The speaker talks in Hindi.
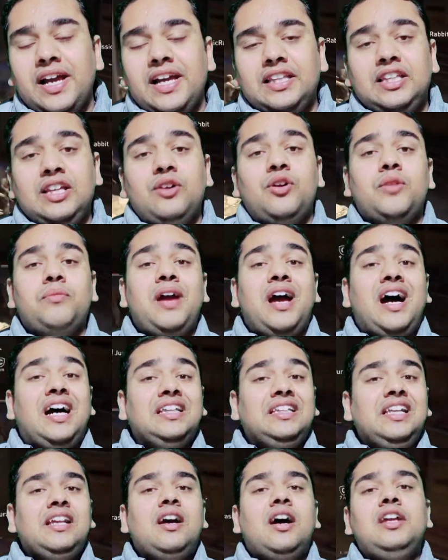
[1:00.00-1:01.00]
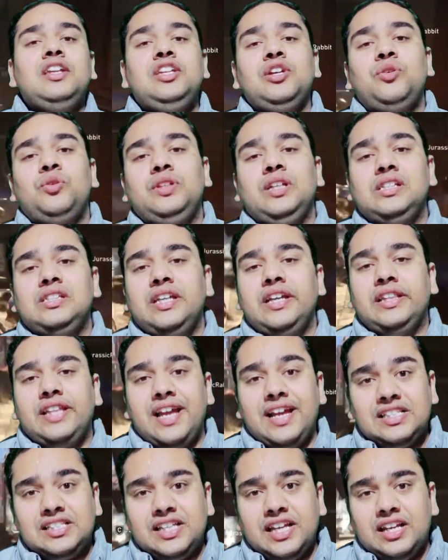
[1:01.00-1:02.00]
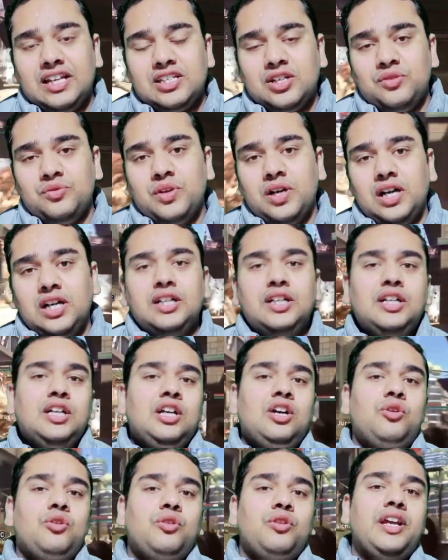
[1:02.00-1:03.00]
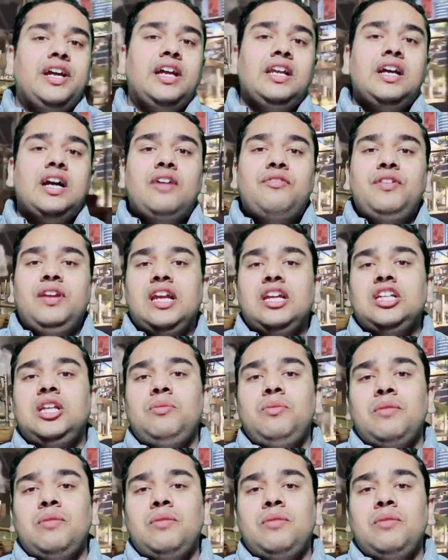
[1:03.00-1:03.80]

भी आए थे और मैं आदिल खान जी को दिल से थैंक्स कहना चाहूँगा उन्होंने उन्होंने कल काफ़ी लाइव